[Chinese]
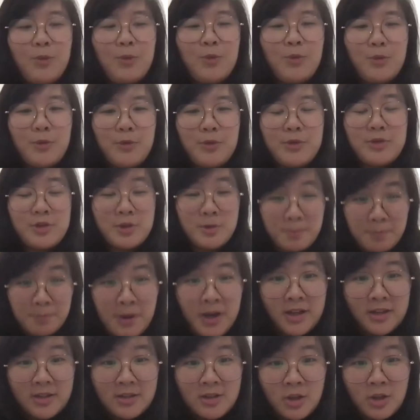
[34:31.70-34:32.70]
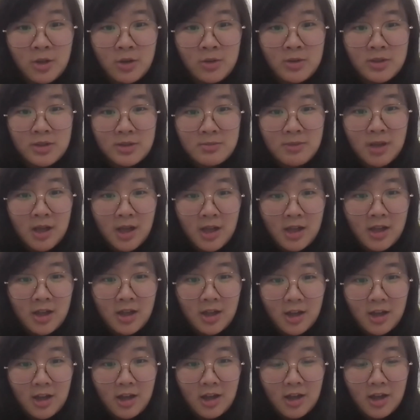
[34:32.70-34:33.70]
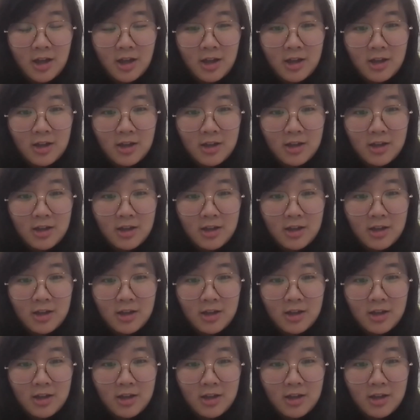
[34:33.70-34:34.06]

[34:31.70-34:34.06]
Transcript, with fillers: 那时候是朋友是吗？啊，是朋